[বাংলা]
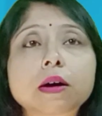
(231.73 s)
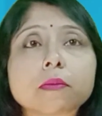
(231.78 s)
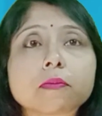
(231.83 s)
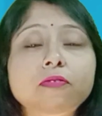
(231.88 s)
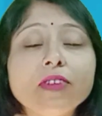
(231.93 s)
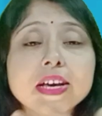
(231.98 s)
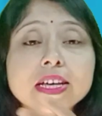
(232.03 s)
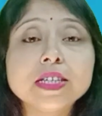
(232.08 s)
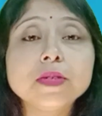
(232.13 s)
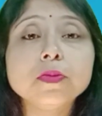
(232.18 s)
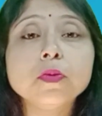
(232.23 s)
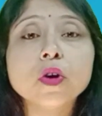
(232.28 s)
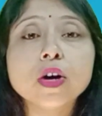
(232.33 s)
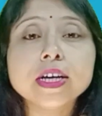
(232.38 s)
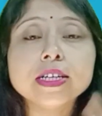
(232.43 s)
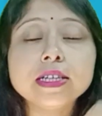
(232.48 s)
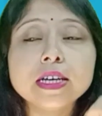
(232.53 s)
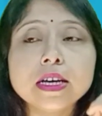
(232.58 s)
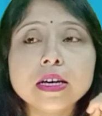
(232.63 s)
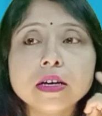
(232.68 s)
ফেসবুকে
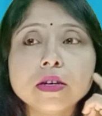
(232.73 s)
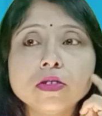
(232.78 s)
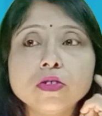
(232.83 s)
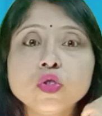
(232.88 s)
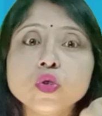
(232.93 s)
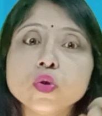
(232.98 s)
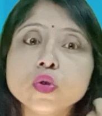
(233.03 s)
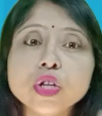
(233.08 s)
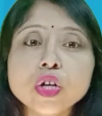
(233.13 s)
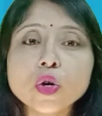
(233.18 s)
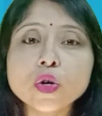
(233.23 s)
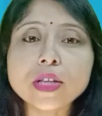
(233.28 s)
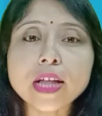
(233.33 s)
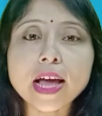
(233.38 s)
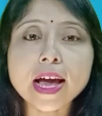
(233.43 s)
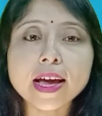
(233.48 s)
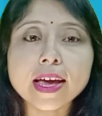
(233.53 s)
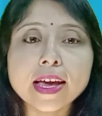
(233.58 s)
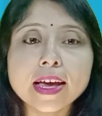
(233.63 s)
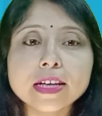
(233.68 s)
যে যদিও
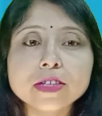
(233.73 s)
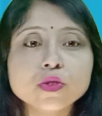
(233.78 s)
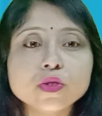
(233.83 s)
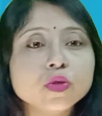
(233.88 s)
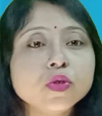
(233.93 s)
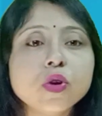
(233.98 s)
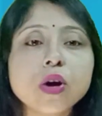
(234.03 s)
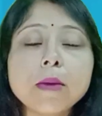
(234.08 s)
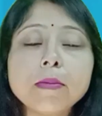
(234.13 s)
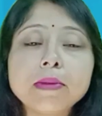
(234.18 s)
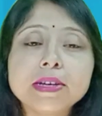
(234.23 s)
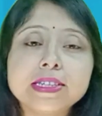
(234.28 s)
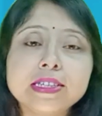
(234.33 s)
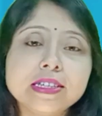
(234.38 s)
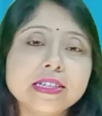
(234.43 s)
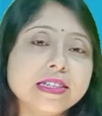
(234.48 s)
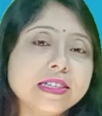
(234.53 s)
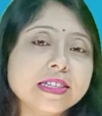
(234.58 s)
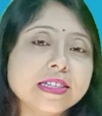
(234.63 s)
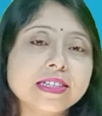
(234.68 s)
দেখে যদিও আমার
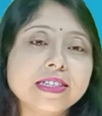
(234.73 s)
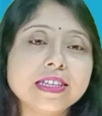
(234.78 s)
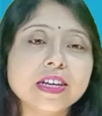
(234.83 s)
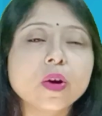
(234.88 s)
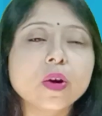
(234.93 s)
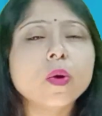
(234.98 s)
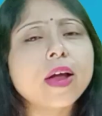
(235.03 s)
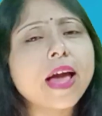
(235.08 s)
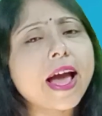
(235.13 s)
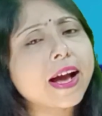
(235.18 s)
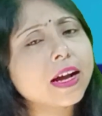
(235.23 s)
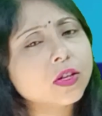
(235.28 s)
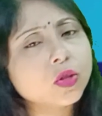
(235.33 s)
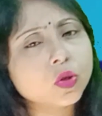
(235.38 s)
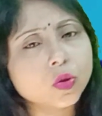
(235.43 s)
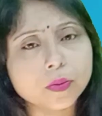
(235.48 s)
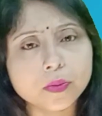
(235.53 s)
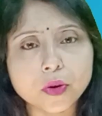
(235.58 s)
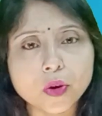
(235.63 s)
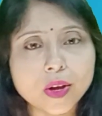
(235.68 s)
স্টেটাস চেক করে
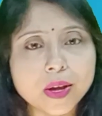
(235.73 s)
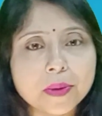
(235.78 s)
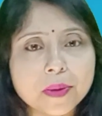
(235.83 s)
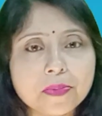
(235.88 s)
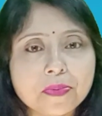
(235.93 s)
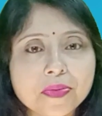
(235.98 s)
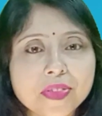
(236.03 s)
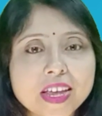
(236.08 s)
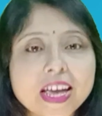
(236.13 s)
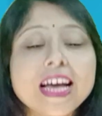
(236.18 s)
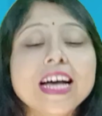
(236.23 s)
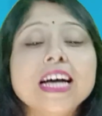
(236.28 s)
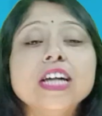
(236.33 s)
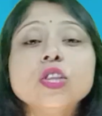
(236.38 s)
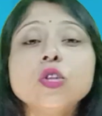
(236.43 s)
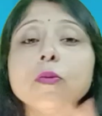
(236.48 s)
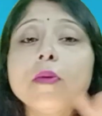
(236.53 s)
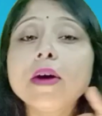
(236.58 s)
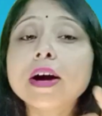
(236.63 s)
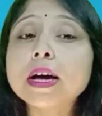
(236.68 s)
একদম নয়
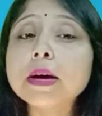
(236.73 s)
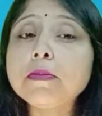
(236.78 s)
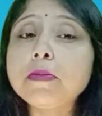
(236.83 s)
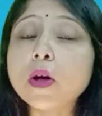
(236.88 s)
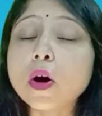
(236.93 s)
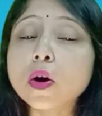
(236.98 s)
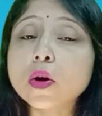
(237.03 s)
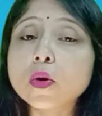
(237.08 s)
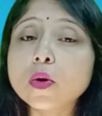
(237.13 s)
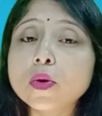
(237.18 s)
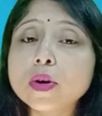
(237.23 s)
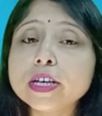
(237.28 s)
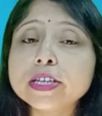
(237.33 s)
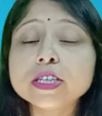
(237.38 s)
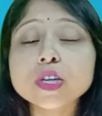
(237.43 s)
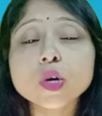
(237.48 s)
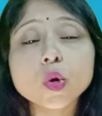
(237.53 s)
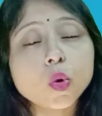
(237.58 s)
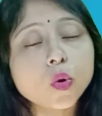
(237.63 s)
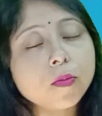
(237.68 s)
তোমাকে ব্লক করেছে
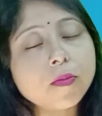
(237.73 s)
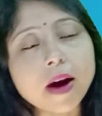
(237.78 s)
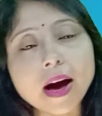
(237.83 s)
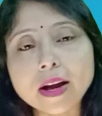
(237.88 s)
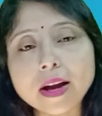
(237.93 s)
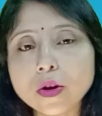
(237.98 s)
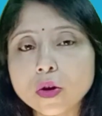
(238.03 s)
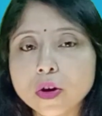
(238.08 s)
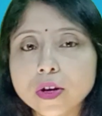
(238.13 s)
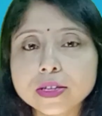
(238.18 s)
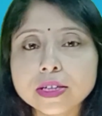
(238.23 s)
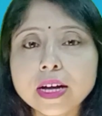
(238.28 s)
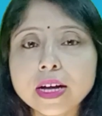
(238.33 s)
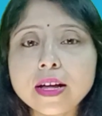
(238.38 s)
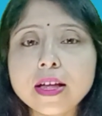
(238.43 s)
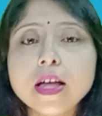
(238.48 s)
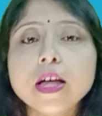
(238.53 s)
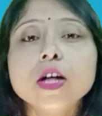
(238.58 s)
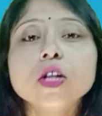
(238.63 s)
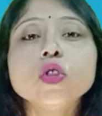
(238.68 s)
খুব ভালো কথা
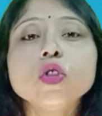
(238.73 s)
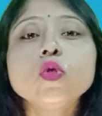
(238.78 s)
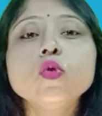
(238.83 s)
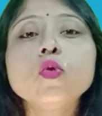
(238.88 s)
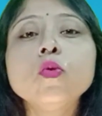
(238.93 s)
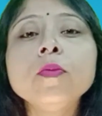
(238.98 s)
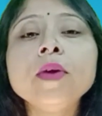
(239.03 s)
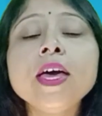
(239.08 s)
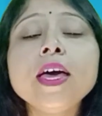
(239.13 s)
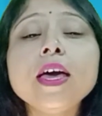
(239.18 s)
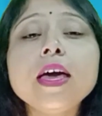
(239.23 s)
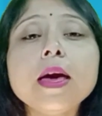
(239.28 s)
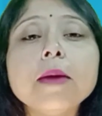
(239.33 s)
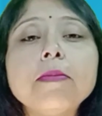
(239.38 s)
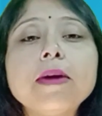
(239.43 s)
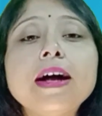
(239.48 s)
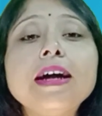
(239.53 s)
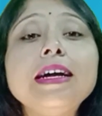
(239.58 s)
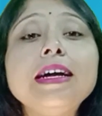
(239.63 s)
তুমি এবার